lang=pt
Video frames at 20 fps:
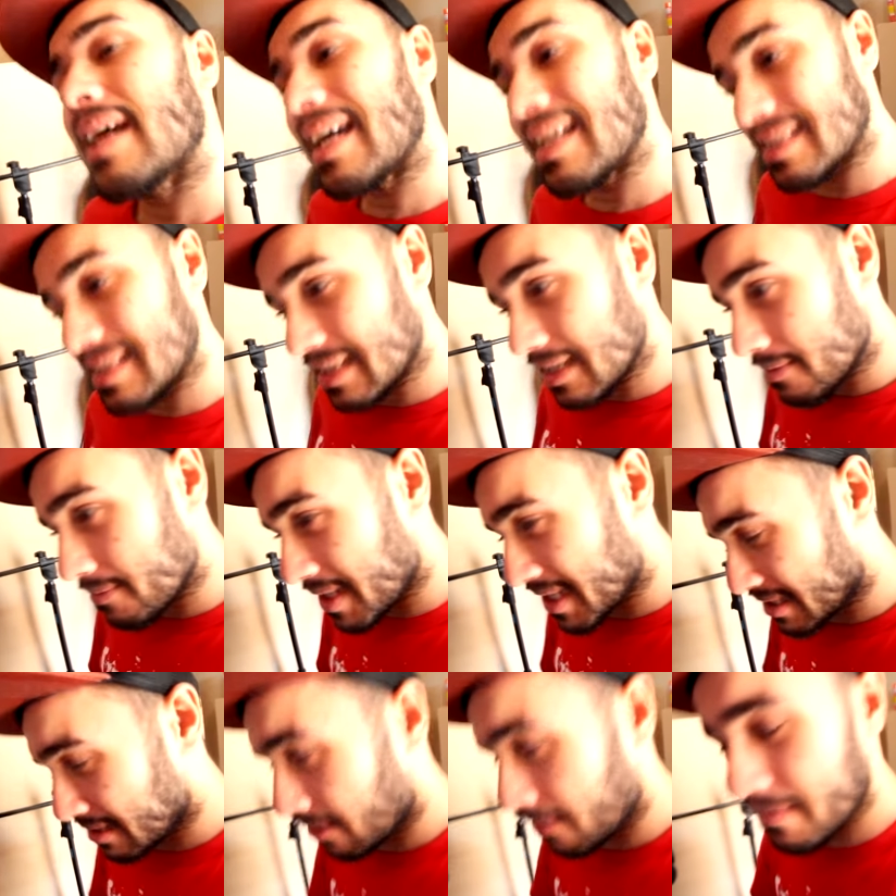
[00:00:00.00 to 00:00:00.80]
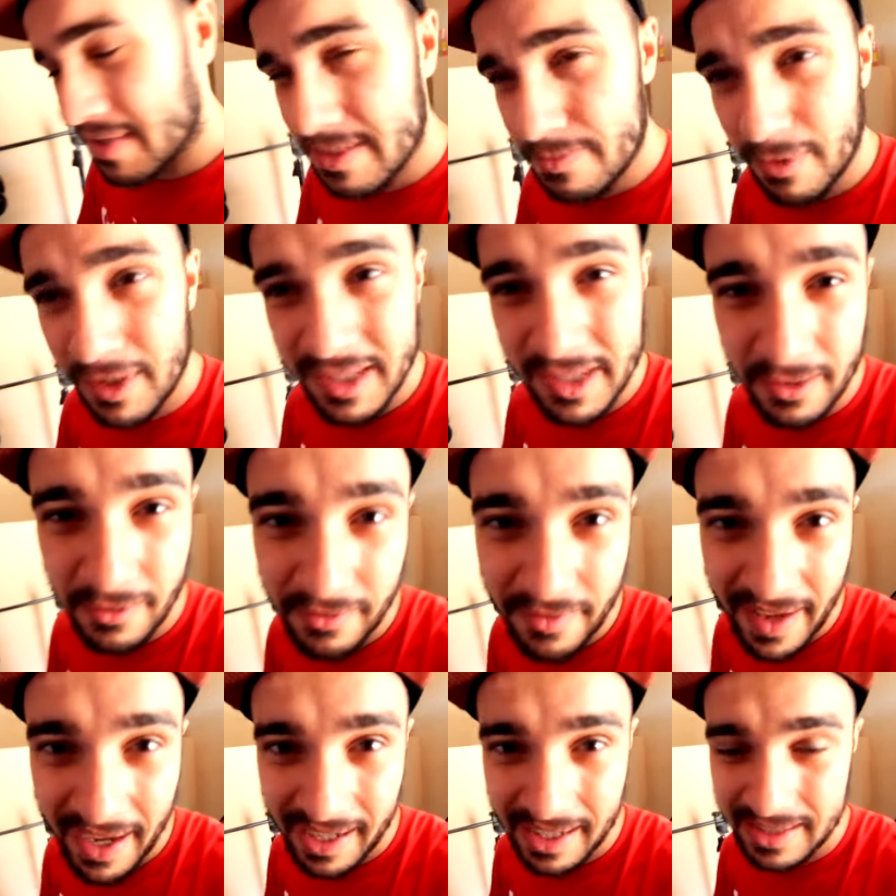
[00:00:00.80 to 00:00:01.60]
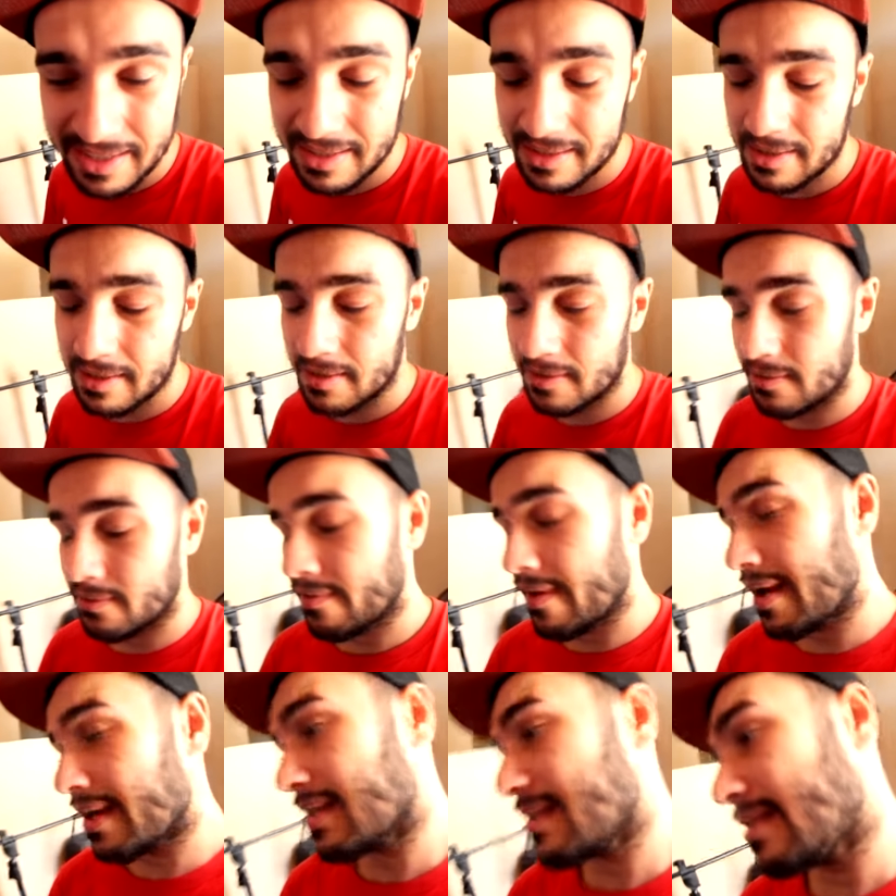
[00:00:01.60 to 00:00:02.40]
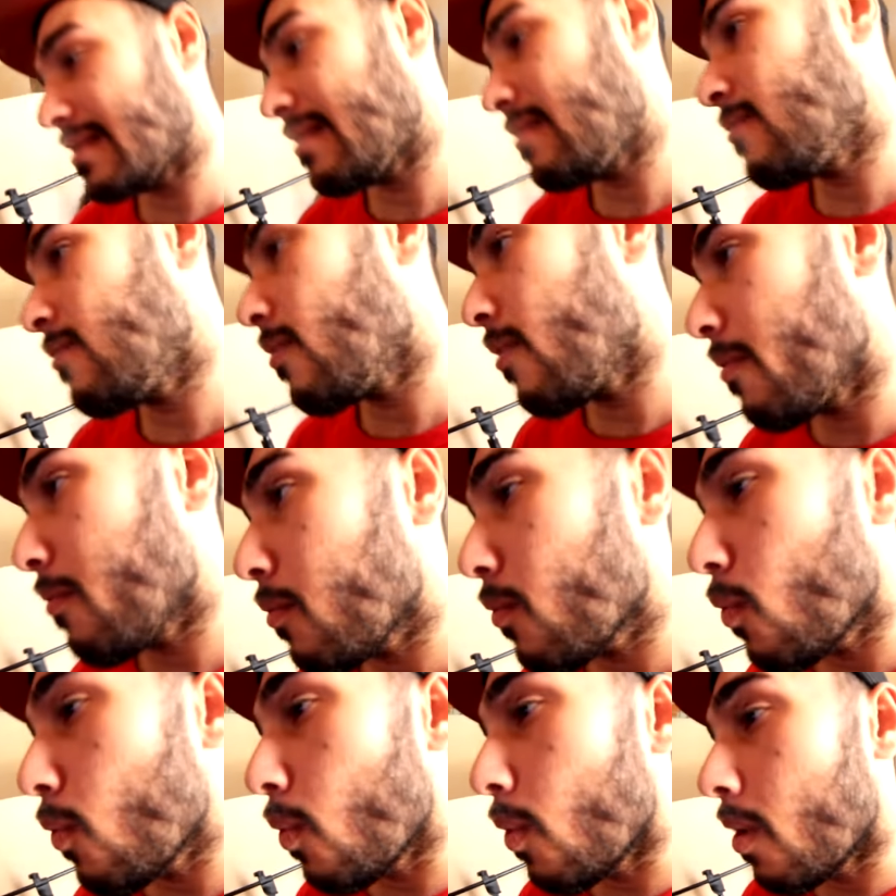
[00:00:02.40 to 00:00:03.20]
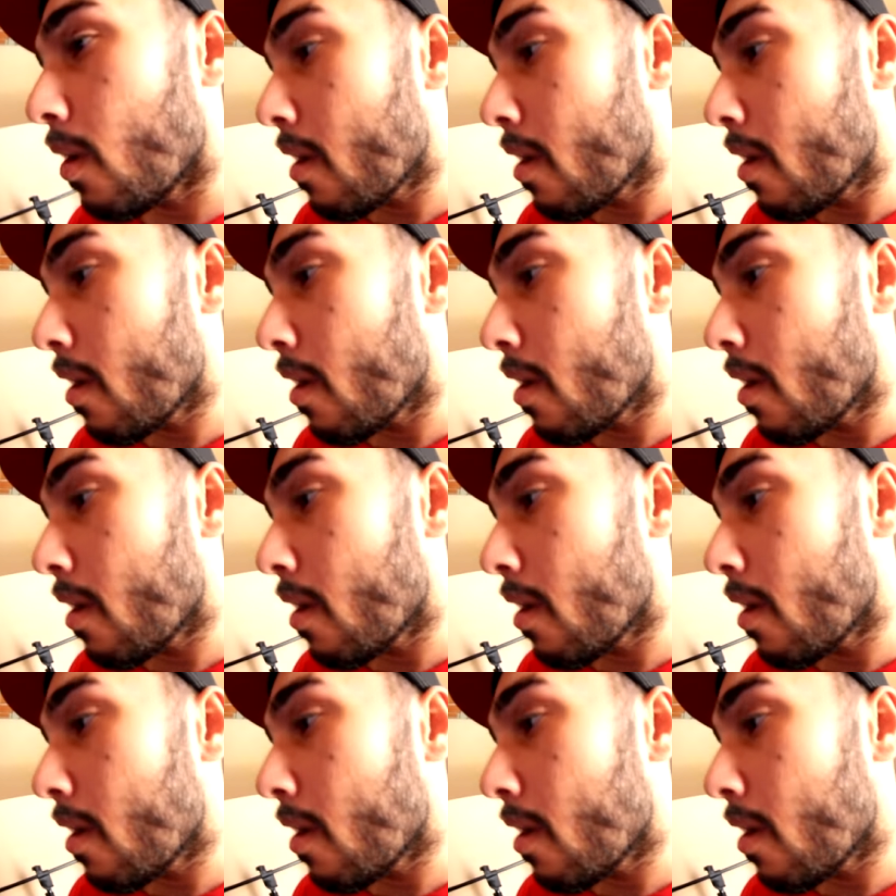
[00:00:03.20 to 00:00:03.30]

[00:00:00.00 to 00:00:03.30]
Dá sim, mas talvez pode ser o Vegas, entendeu? O Vegas é um, um cu.